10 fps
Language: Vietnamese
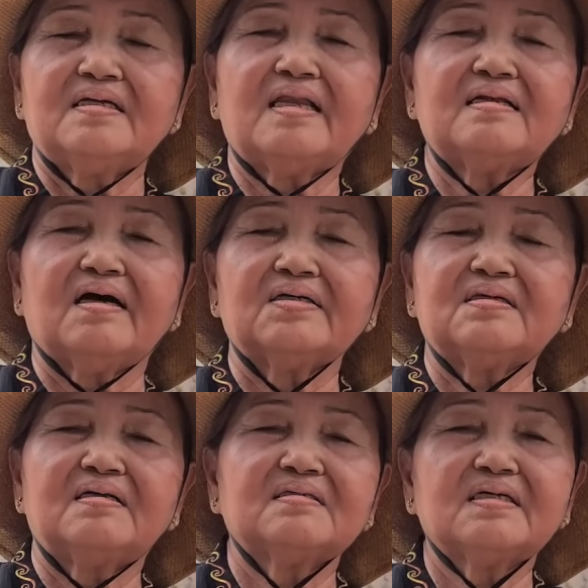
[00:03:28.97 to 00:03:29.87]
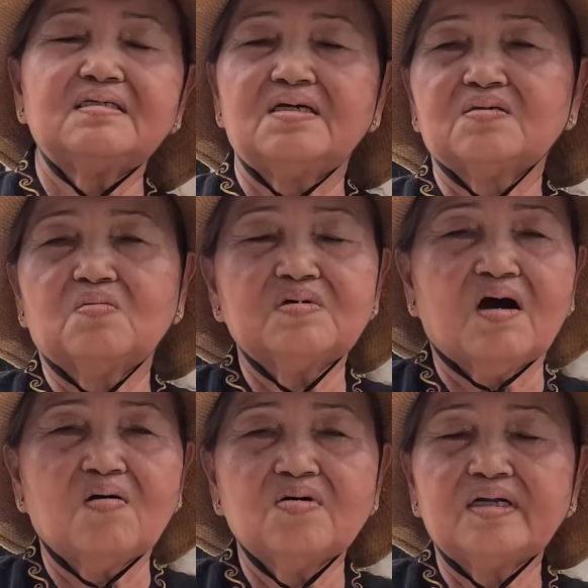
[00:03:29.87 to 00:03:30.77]
danh lợi tình cái gì cũng
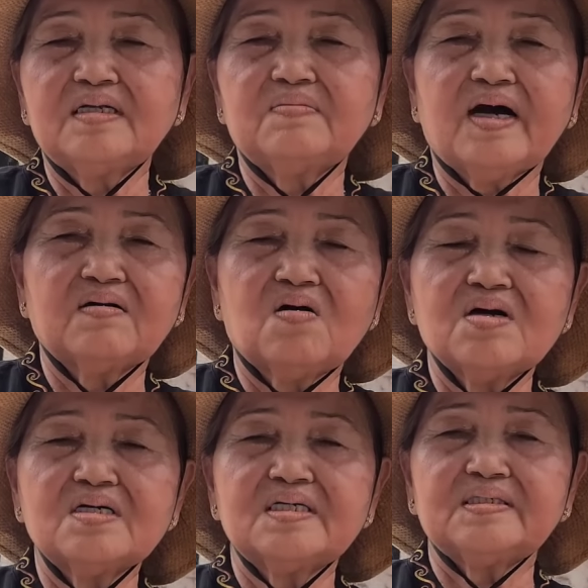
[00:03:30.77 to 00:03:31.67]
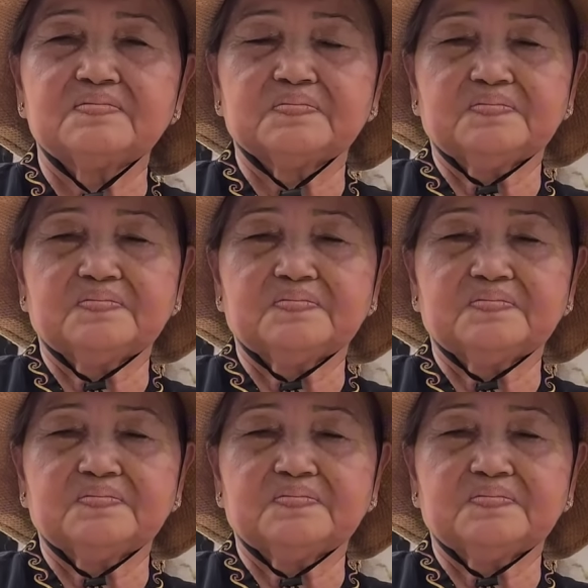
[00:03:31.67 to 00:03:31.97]
khổ hết đấy bà con ơi